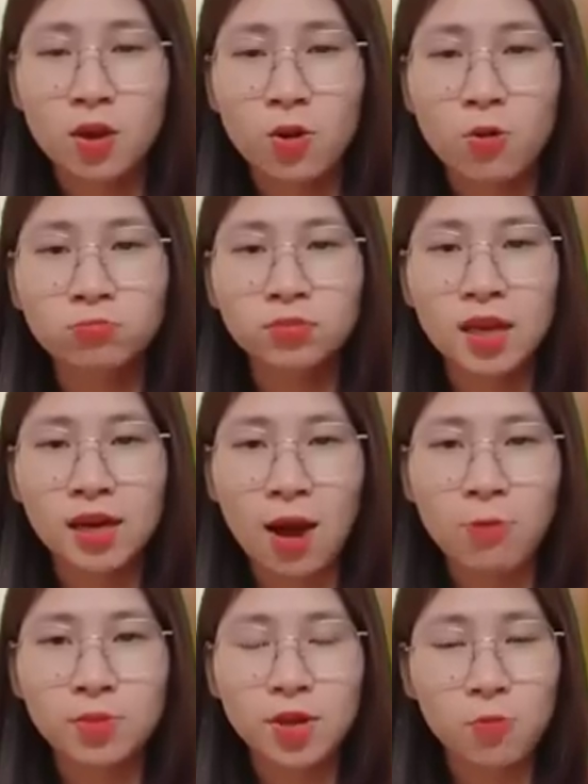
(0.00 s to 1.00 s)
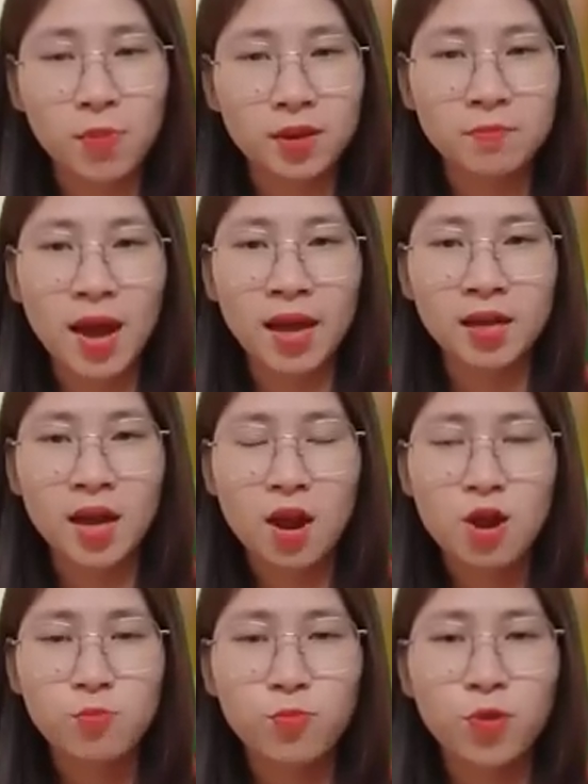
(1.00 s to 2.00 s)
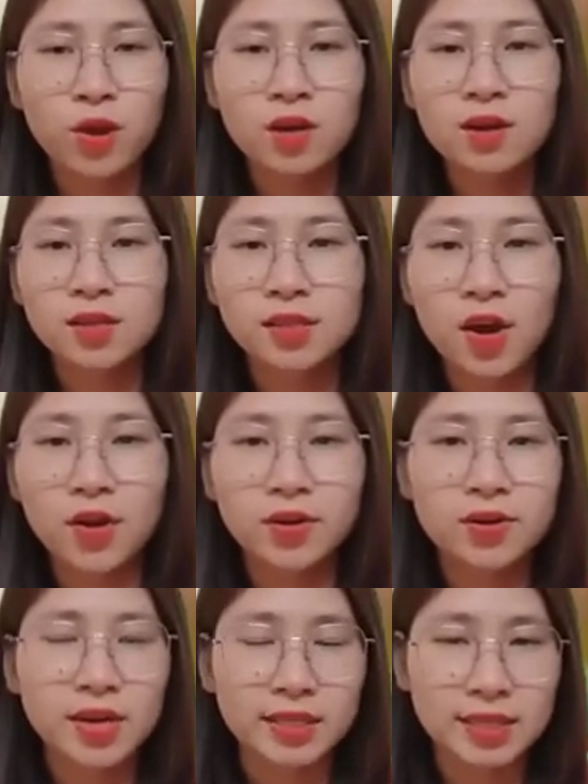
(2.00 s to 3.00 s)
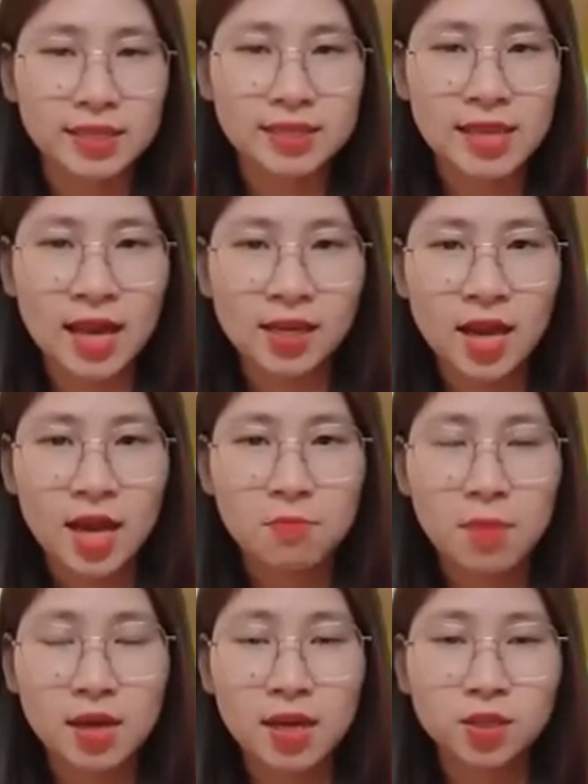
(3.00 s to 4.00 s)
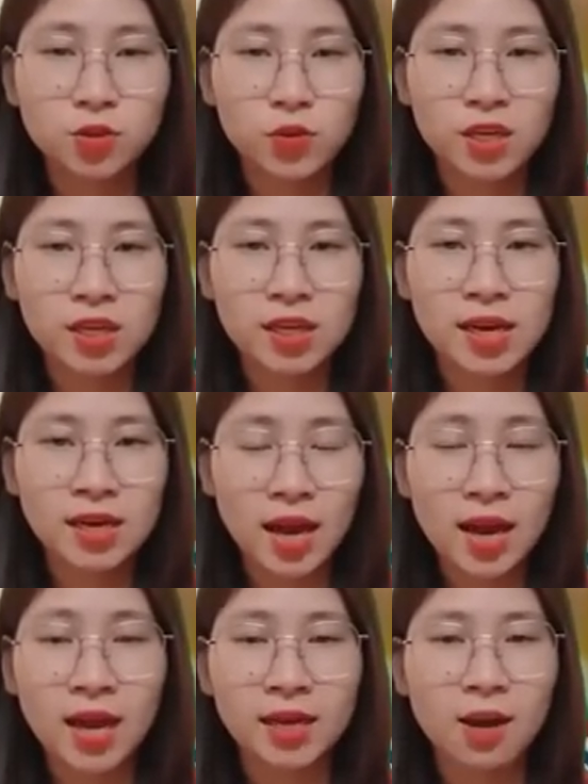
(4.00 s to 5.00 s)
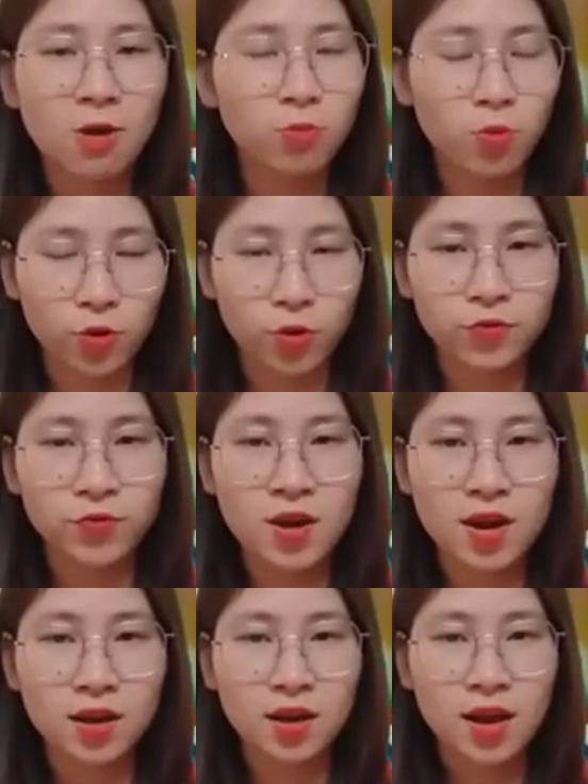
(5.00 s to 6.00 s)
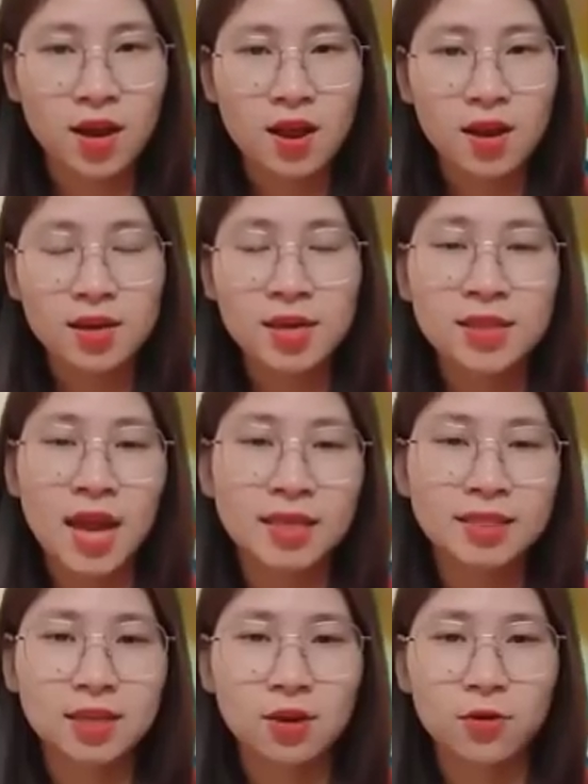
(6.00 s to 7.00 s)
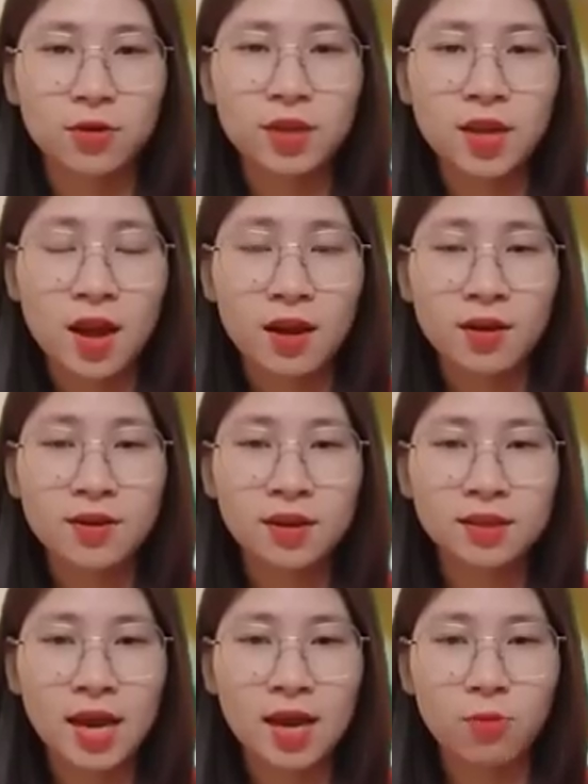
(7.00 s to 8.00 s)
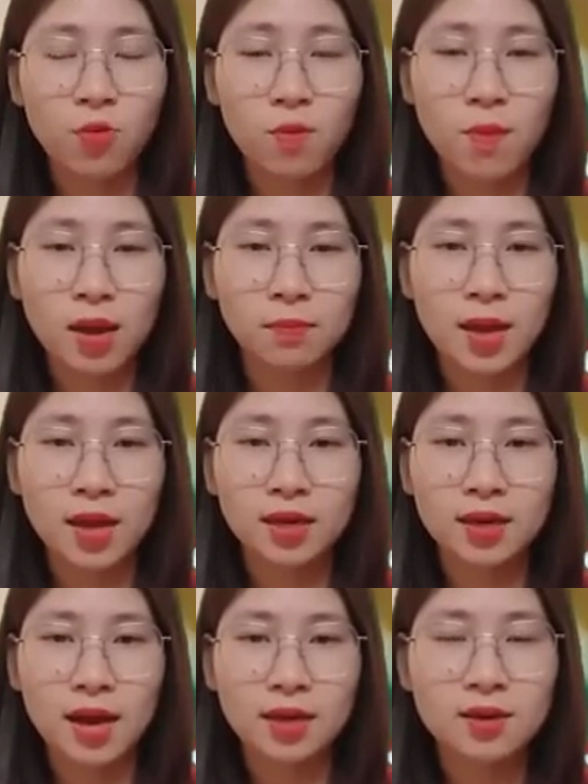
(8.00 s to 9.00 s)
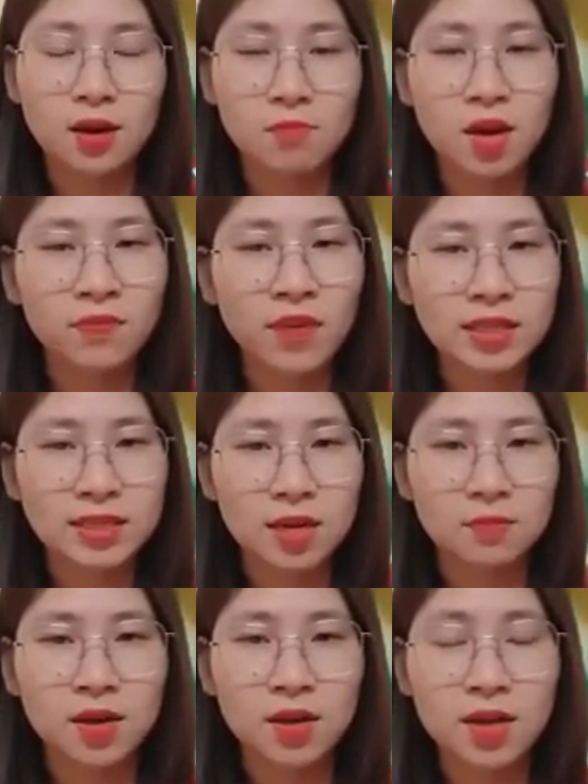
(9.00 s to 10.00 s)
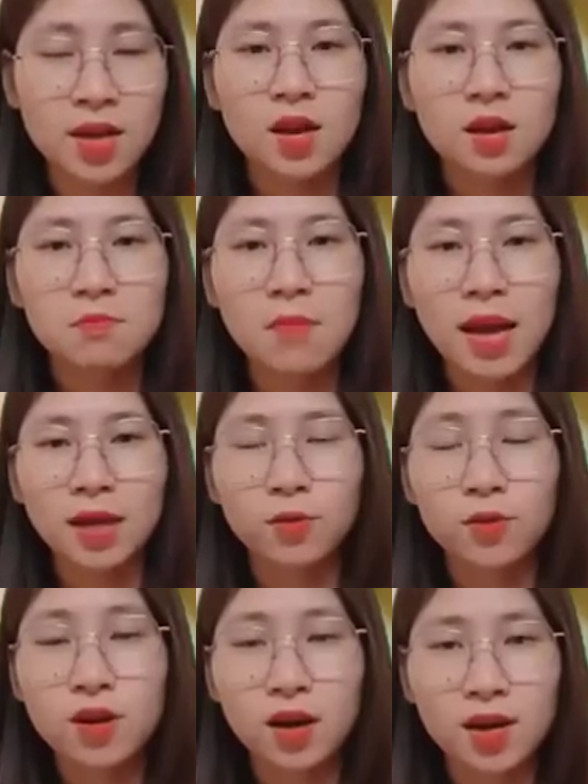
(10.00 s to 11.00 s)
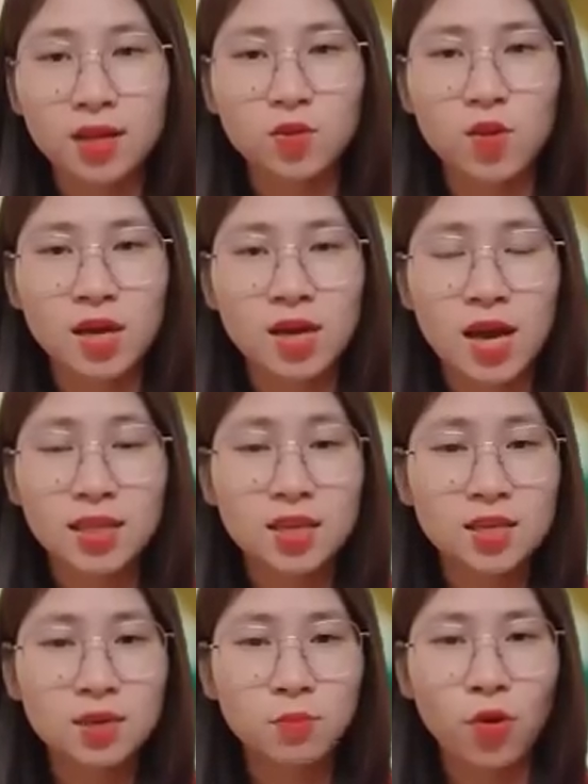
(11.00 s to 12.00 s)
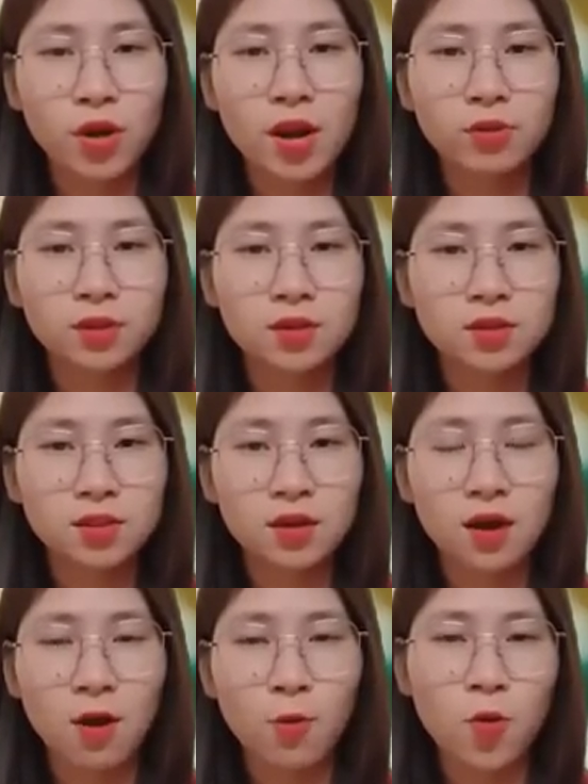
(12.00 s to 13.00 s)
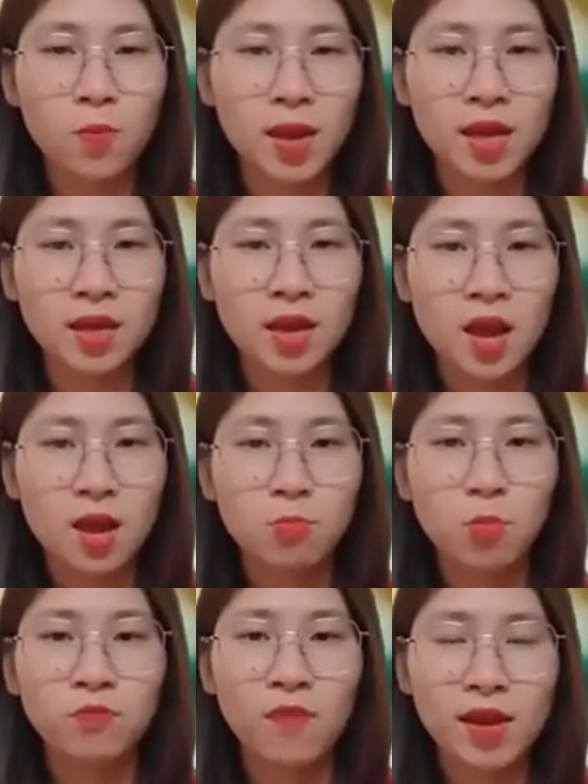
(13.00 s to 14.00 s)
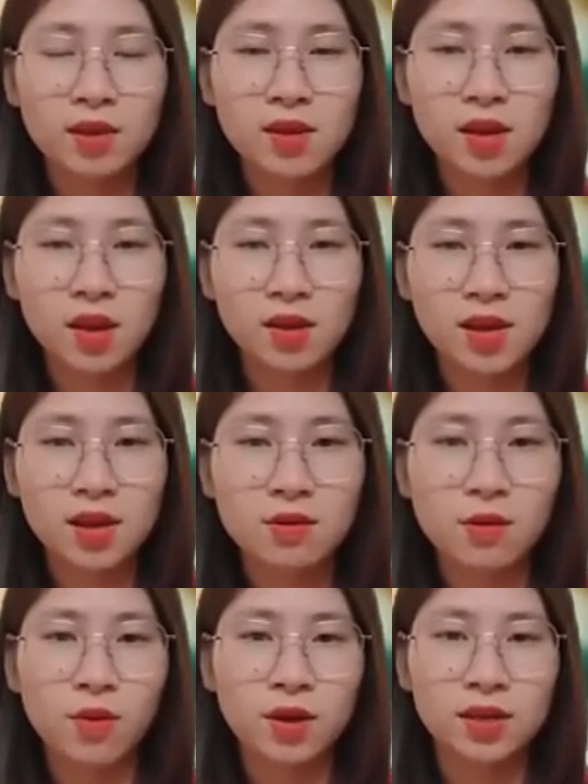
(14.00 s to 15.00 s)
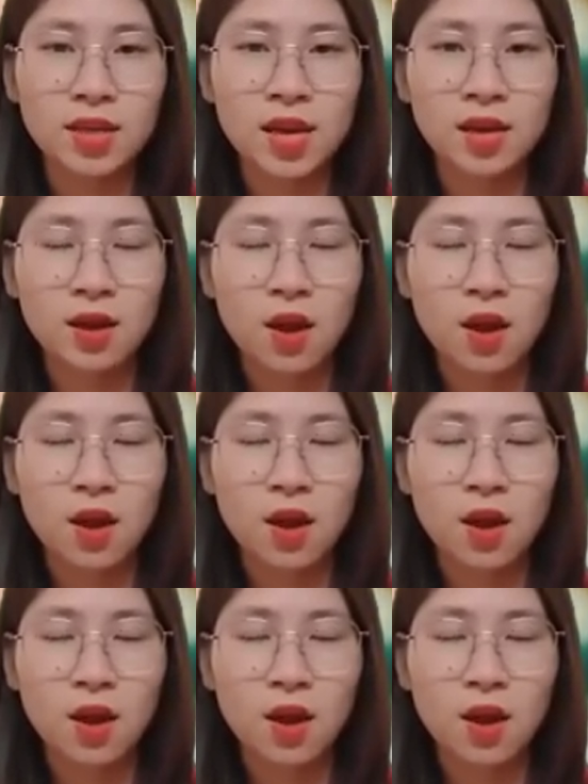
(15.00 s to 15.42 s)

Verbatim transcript: cũng thật lòng yêu mến bạn. Muốn lựa chọn người chính xác, bạn nên chú ý đến các hành động của đối phương. Thiên tài chỉ lối, con đường tài lộc của bản mệnh đạt được bước phát triển mới. Bạn thu được lợi nhuận từ những mối đầu tư trước đó của mình. Một vài người còn nhận được khoản tiền